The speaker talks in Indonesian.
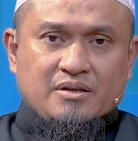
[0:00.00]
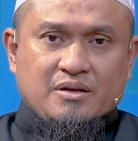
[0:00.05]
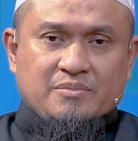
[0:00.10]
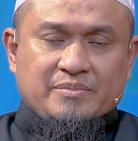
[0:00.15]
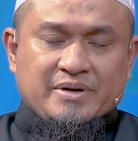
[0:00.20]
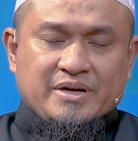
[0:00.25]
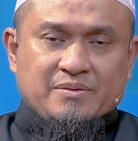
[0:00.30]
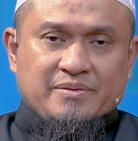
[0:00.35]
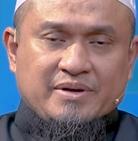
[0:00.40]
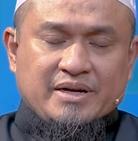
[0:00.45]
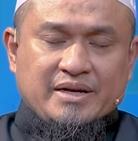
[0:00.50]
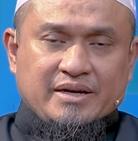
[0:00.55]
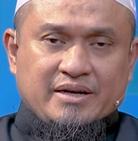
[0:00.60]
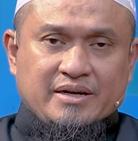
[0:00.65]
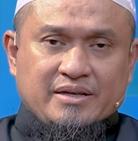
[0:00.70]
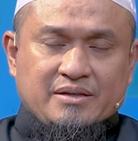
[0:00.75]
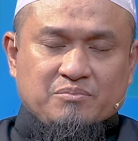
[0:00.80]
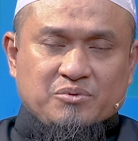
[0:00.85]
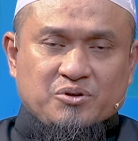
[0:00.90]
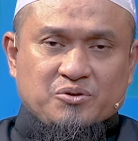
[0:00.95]
di mana
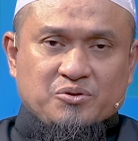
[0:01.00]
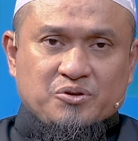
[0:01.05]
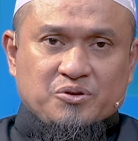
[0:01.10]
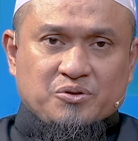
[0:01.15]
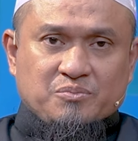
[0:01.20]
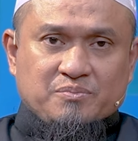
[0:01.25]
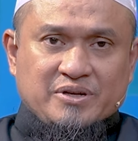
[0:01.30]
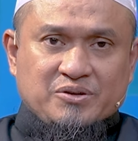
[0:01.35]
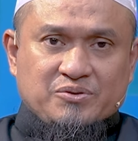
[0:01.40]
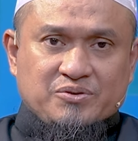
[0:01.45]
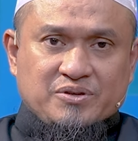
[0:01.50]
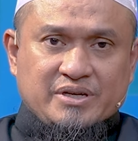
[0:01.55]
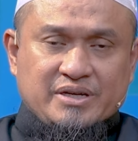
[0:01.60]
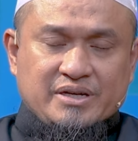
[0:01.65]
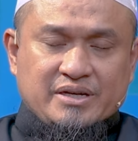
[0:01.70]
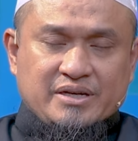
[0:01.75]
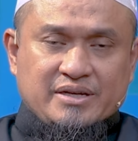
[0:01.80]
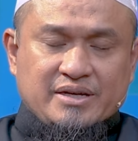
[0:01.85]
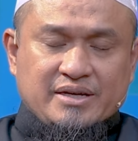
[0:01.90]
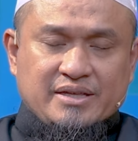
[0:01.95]
malaikat berwujud
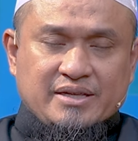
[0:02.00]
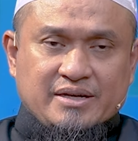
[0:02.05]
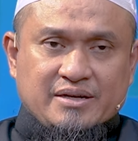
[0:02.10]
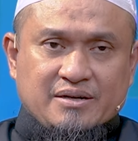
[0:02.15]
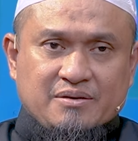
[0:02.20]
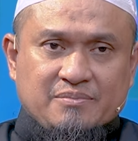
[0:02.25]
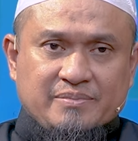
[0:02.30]
manusia datang